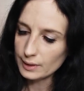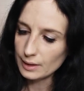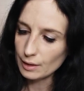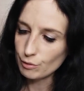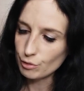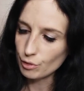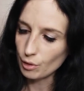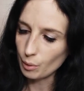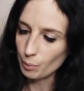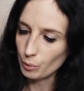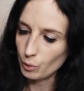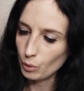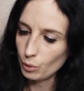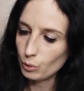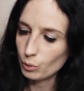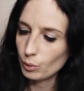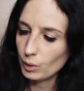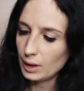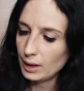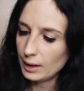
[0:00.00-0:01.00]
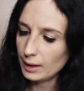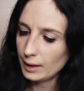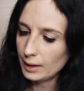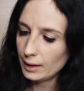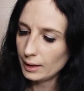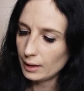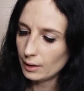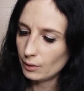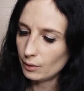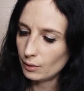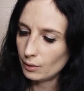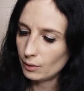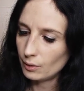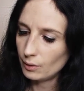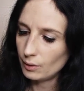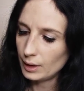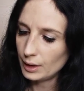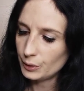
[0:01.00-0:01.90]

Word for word: cette formule, donc les euh,